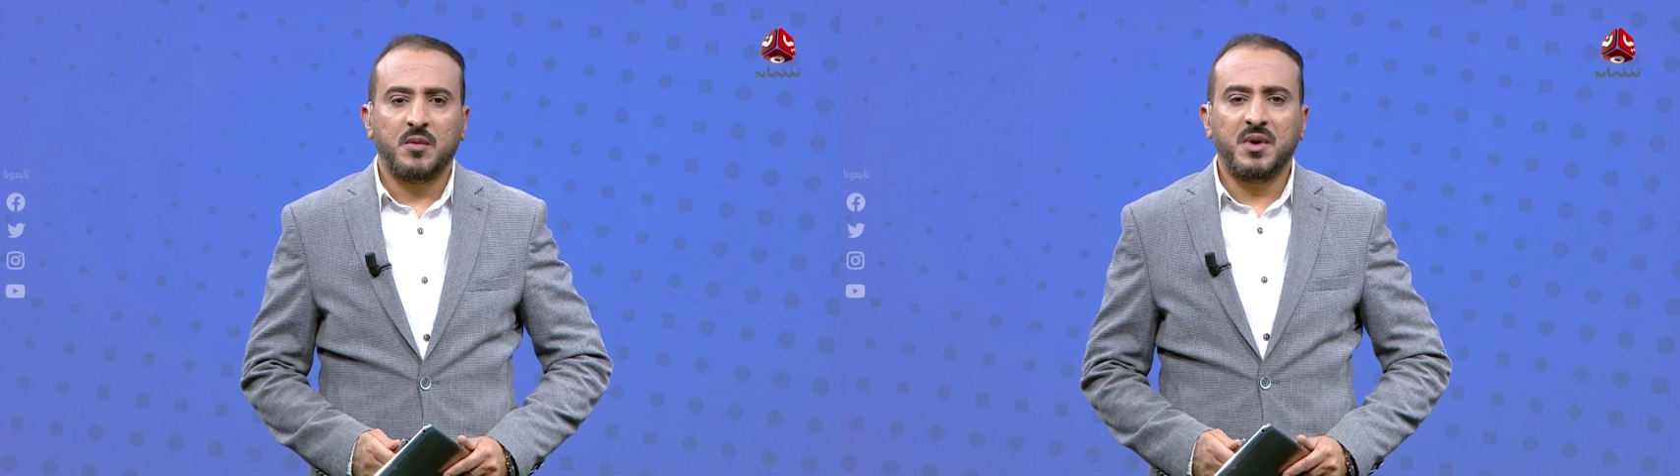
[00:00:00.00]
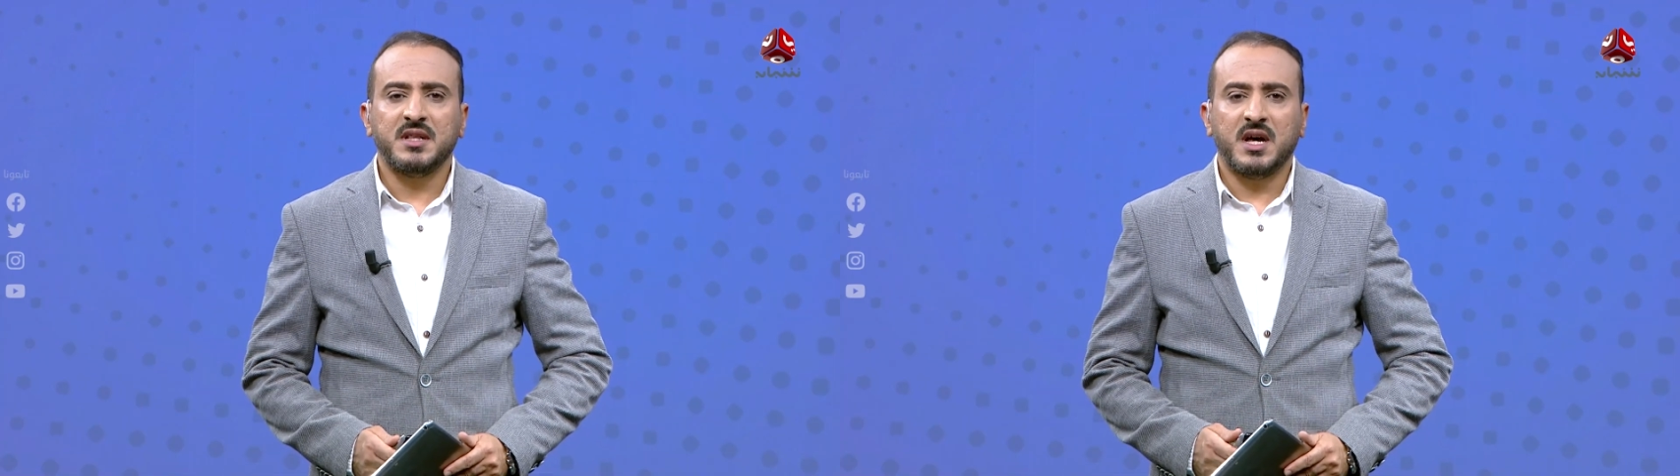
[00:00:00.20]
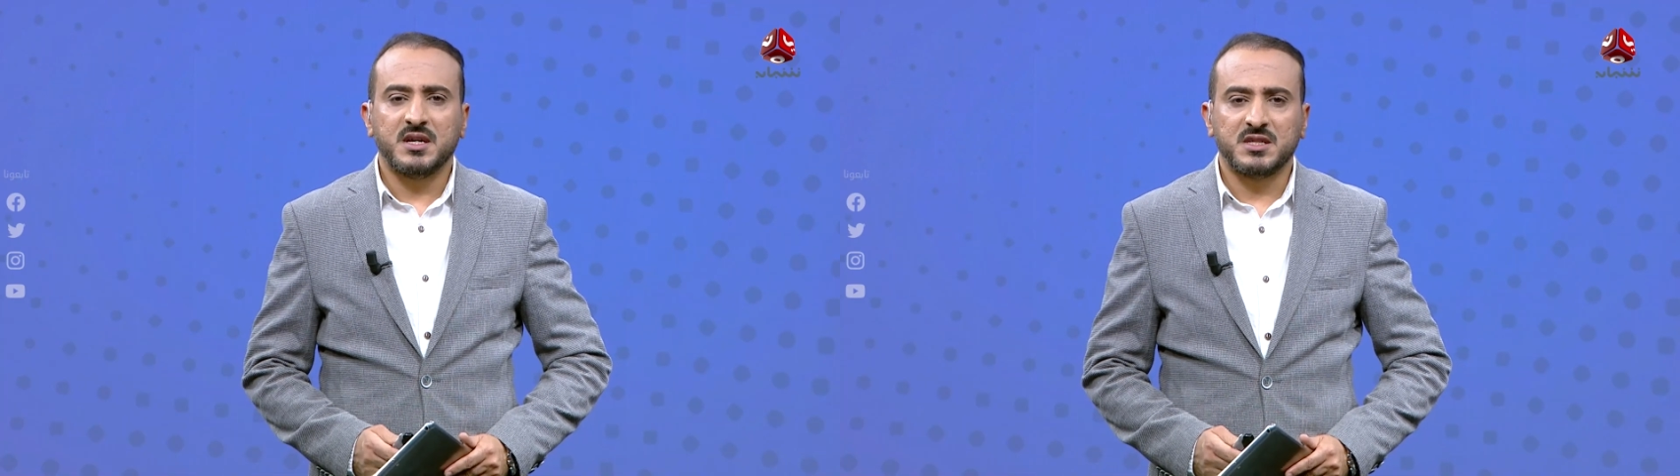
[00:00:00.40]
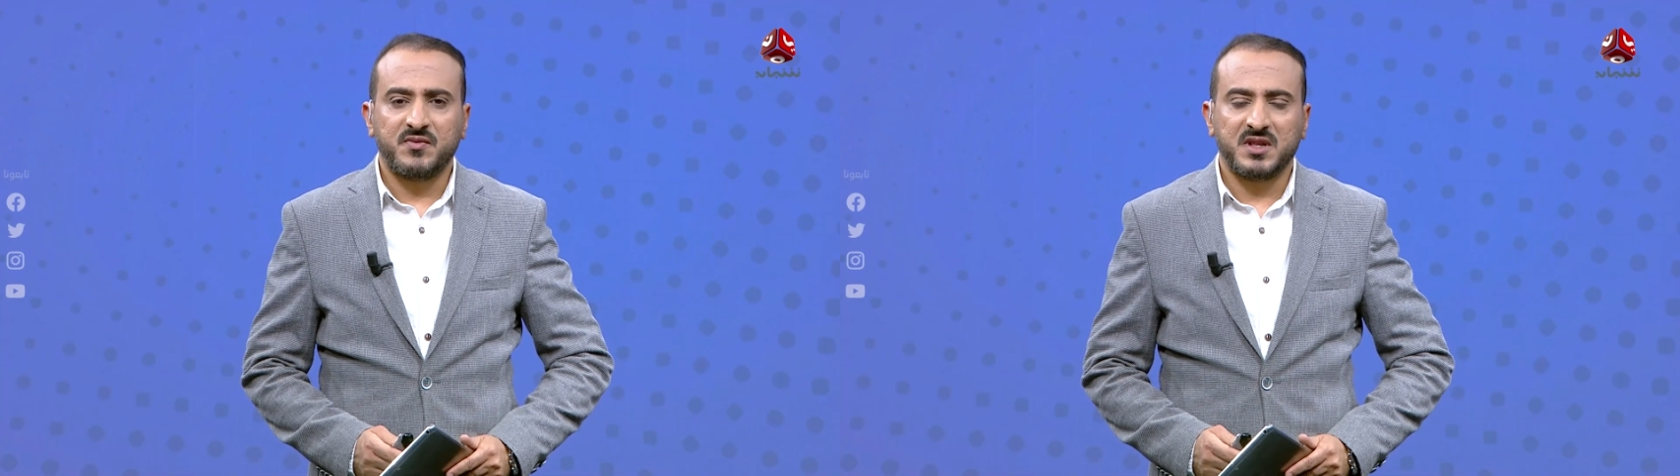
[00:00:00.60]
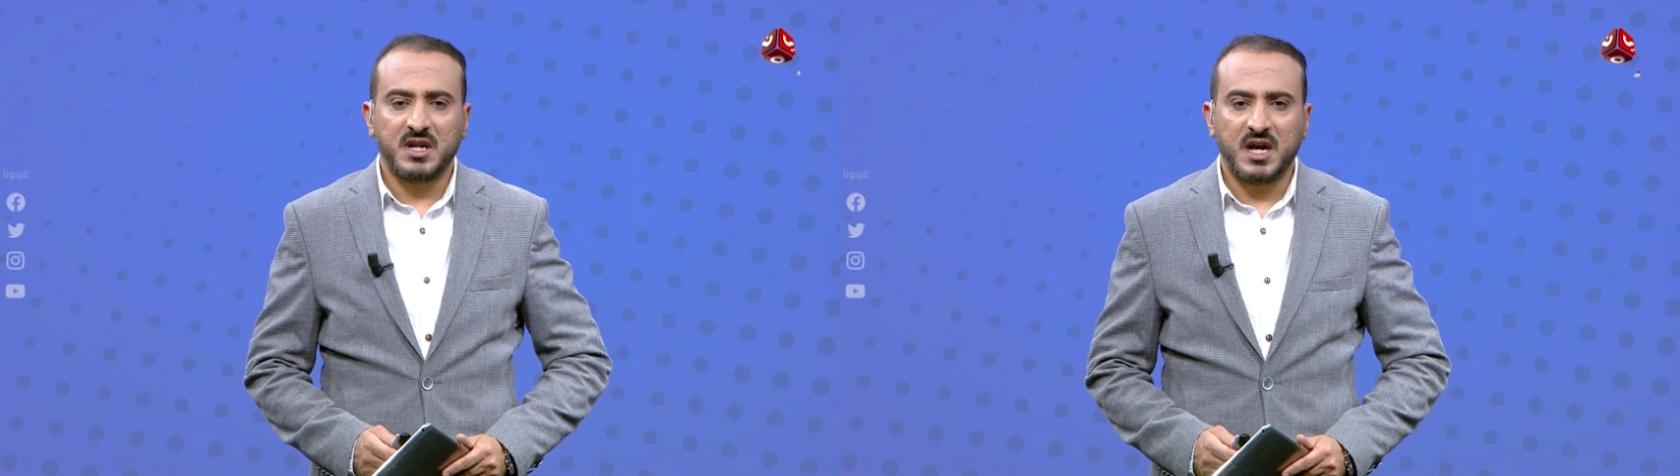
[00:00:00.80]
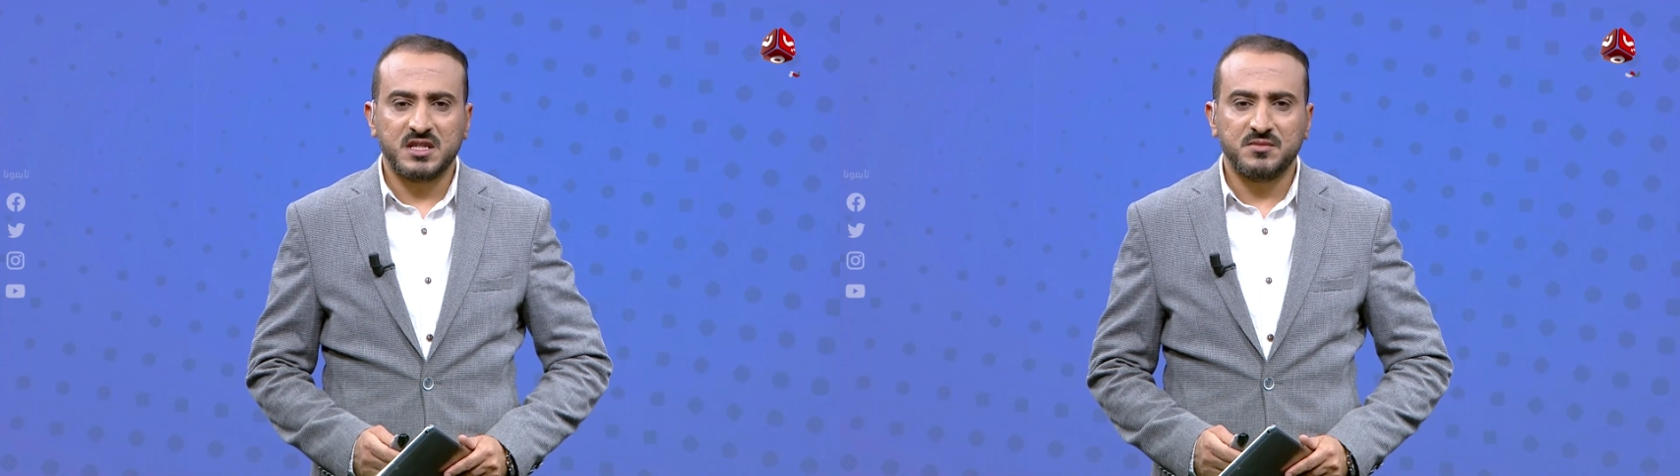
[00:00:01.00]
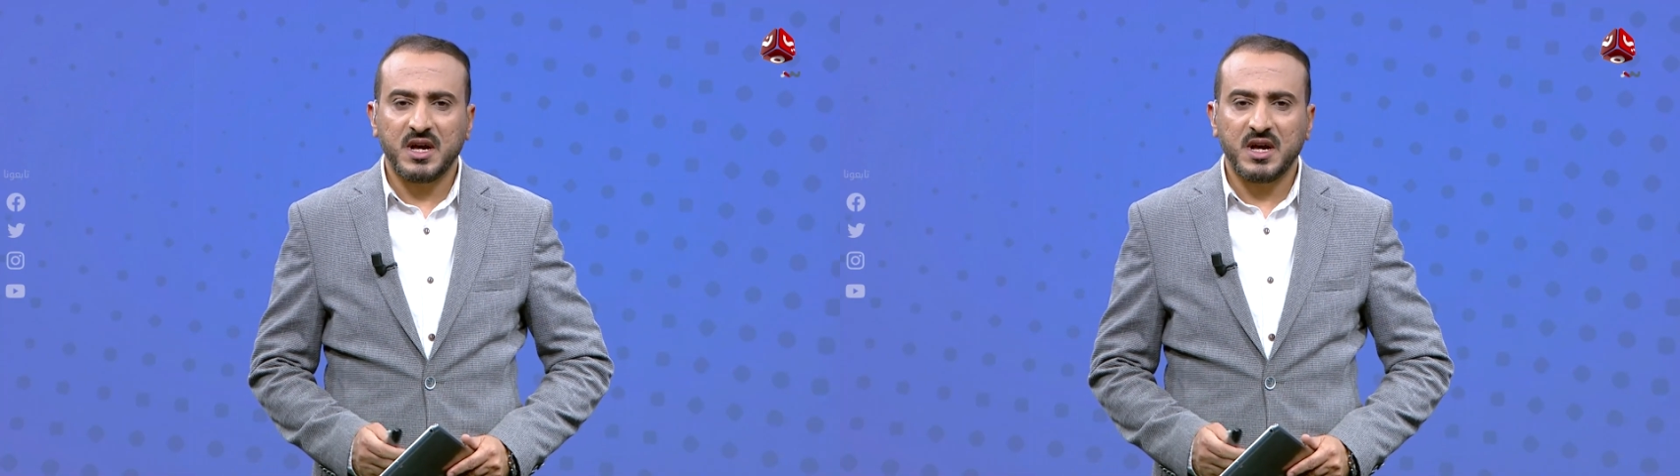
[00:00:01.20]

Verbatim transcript: بعد عاصفة الحزم